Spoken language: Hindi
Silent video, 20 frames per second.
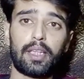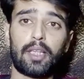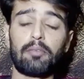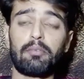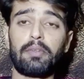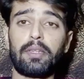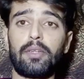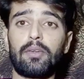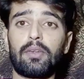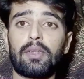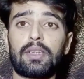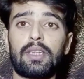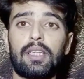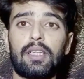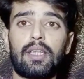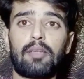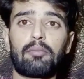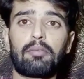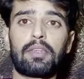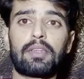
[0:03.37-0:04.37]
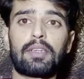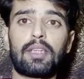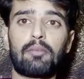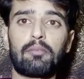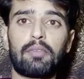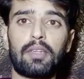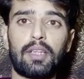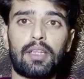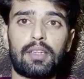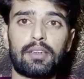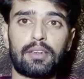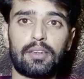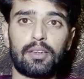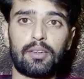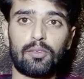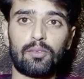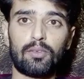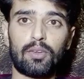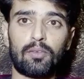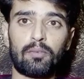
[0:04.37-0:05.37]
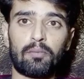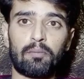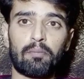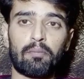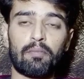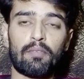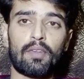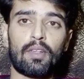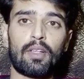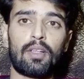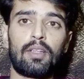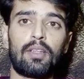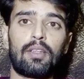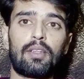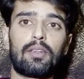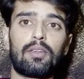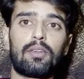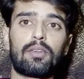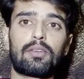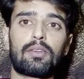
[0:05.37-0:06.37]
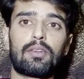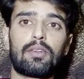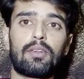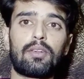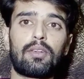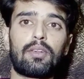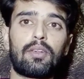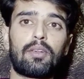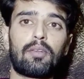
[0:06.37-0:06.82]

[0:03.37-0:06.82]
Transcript: नई वीडियो के साथ आपके सामने हाजिर हो दोस्तों